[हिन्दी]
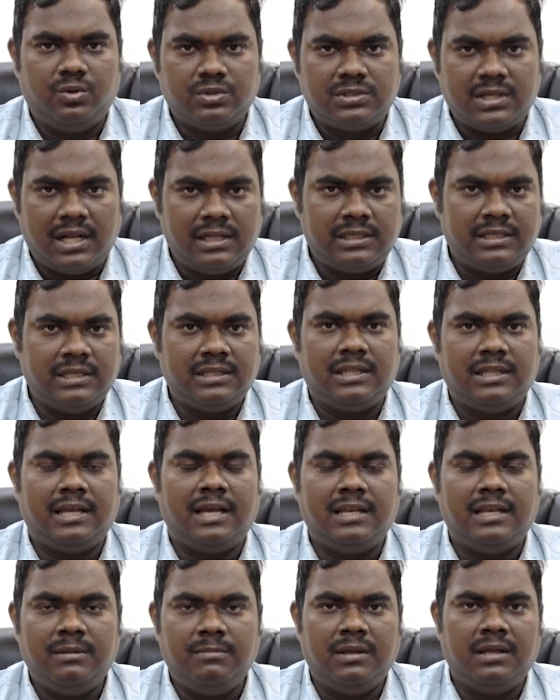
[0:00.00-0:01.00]
दो साल की
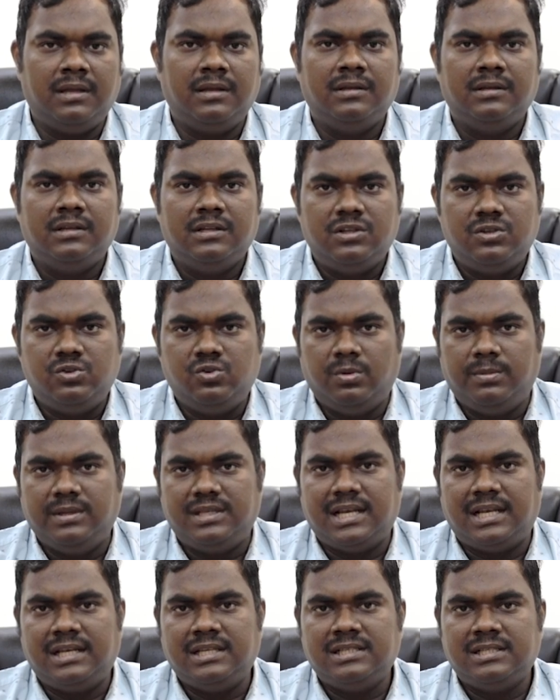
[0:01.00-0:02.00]
तैयारी में जो भी
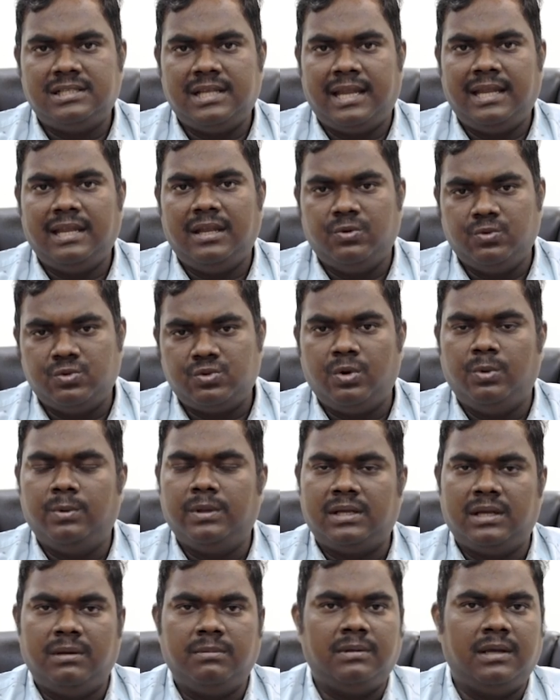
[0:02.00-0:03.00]
चैलेंजेस आएंगे उसको
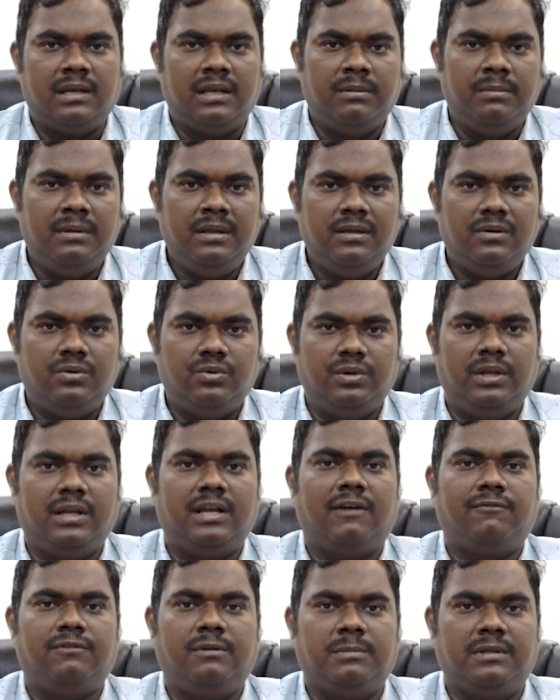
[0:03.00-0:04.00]
ओवरकम करने में उन्हें
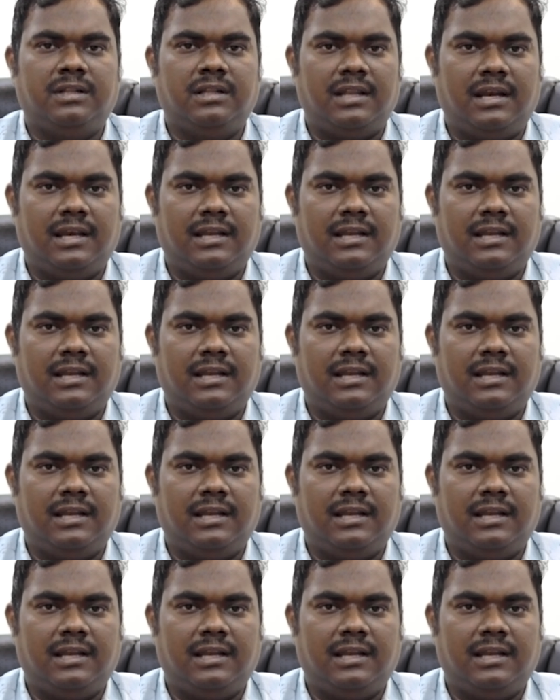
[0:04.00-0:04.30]
काफ़ी मदद